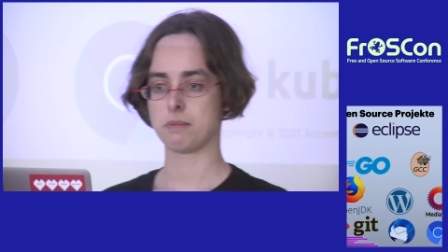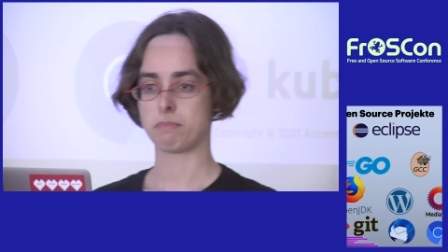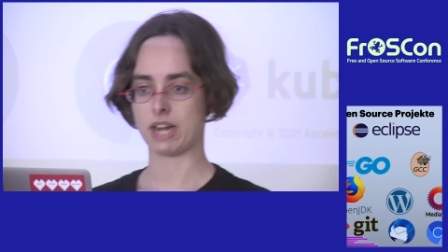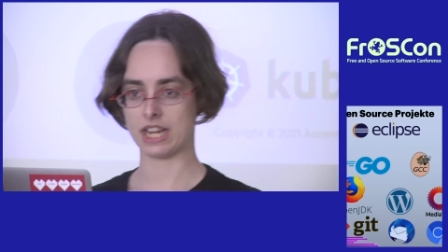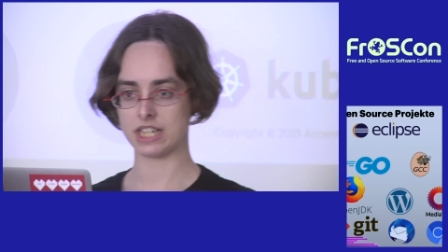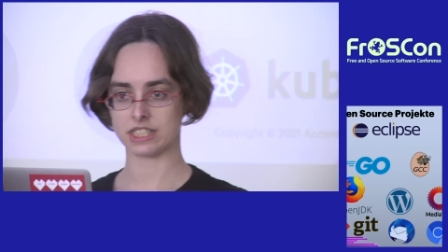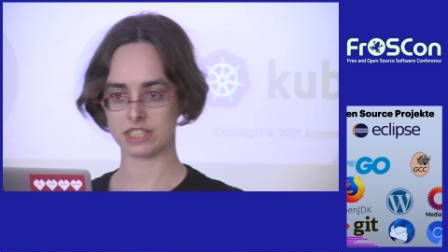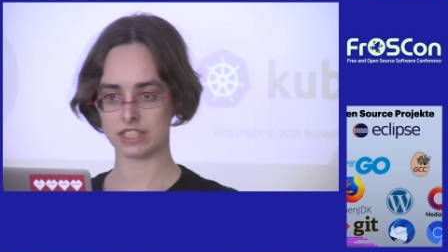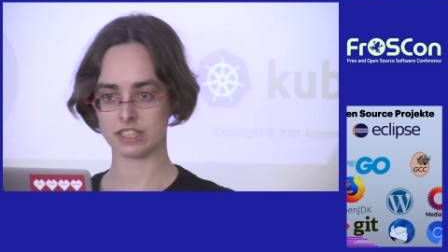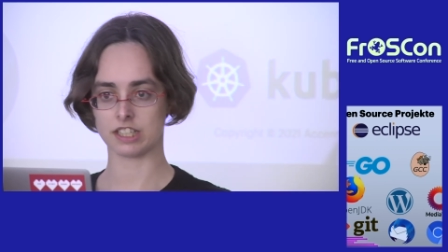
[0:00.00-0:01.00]

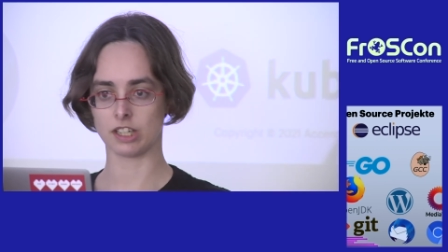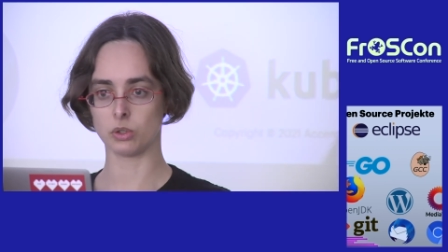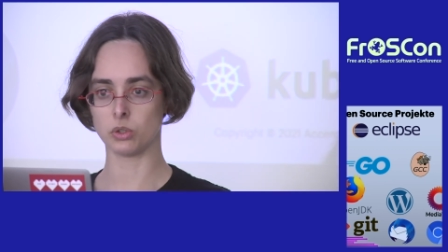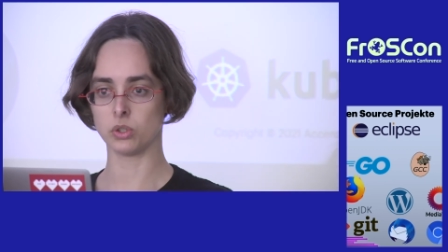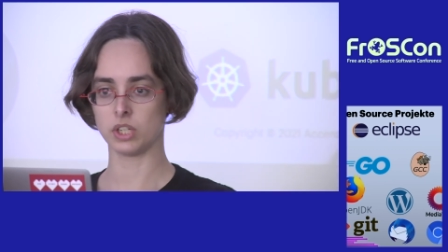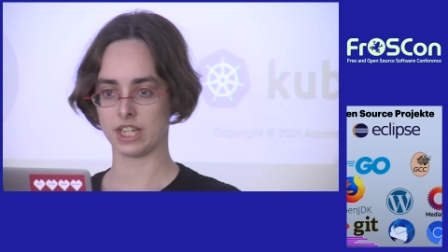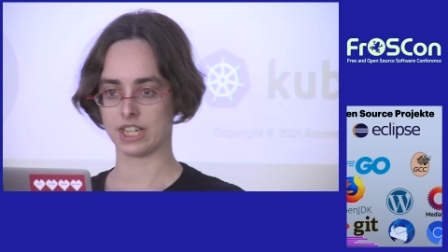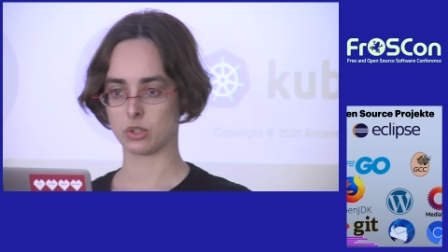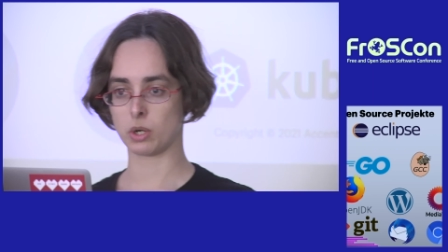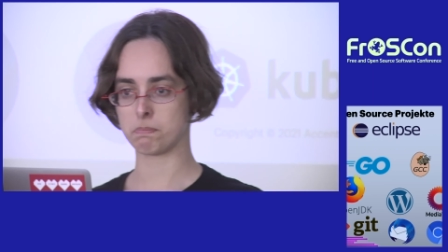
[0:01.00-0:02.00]
Python, Go,
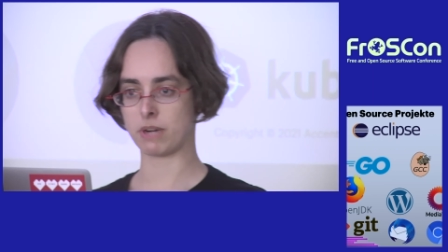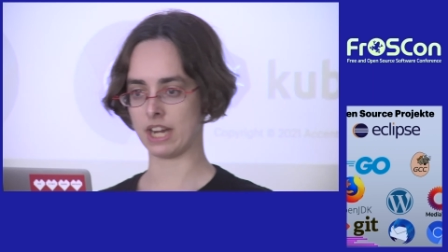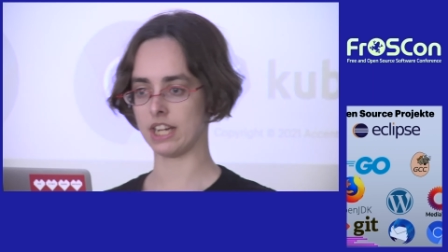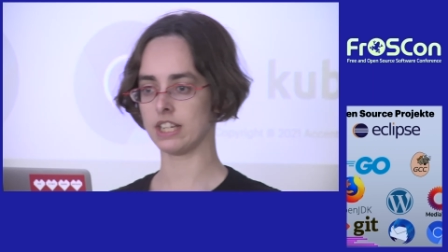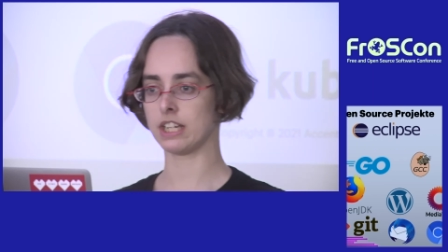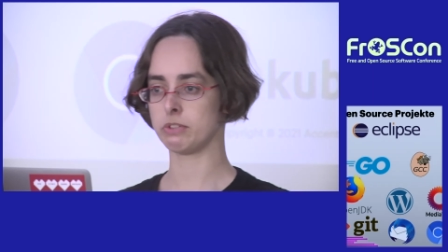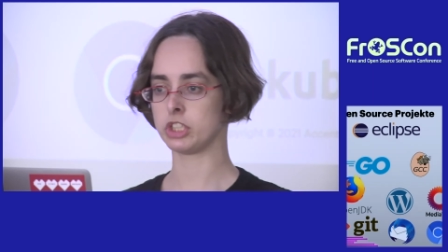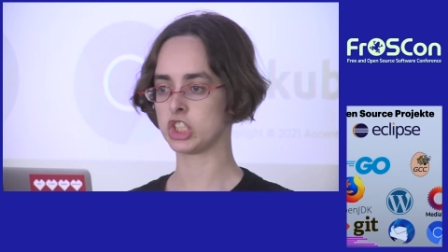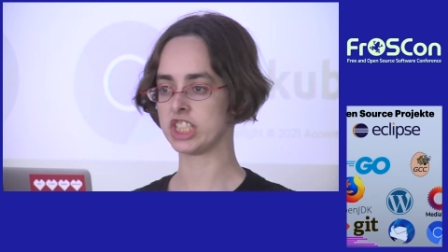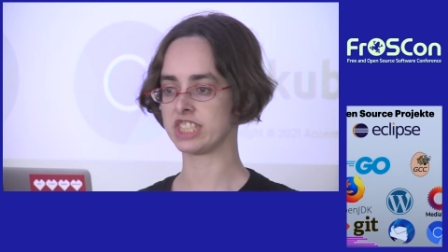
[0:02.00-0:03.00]
Compiler wie
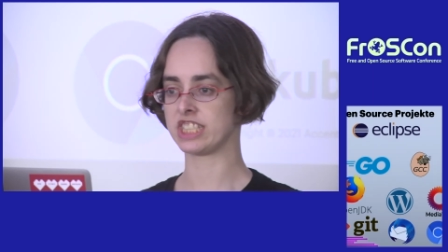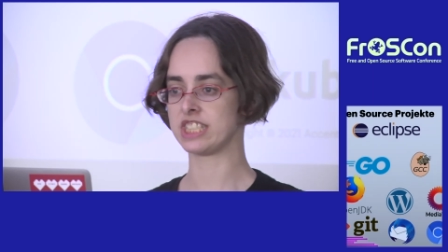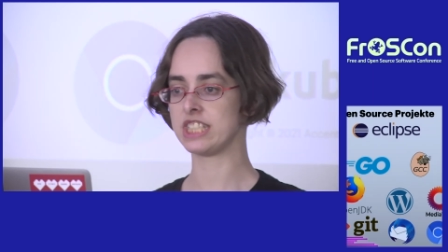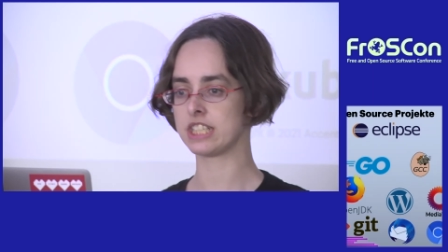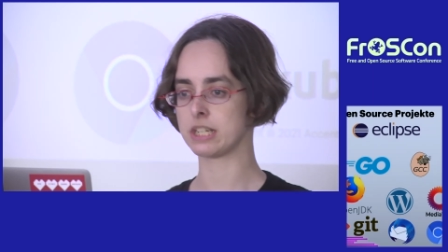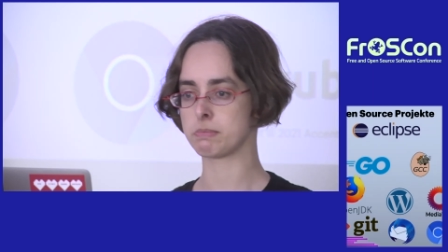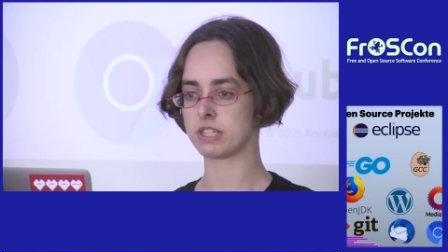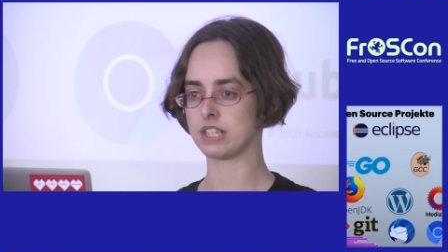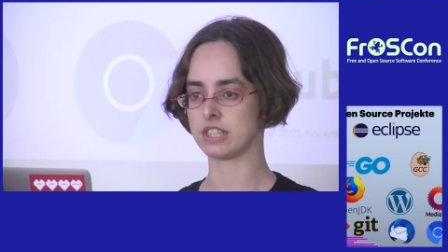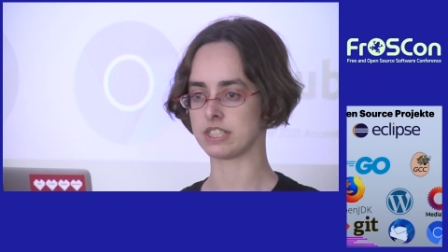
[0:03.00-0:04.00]
GCC gibt
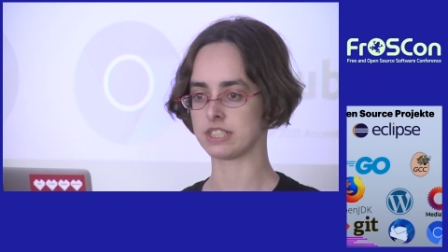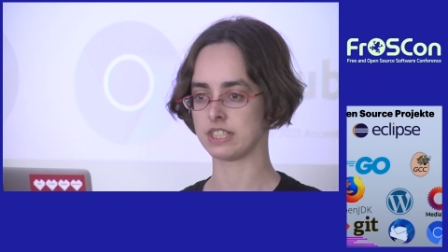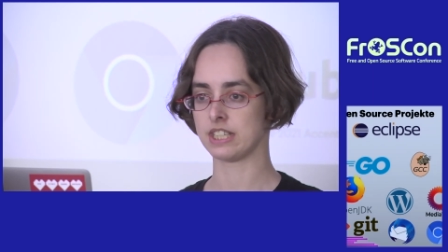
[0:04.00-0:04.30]
es,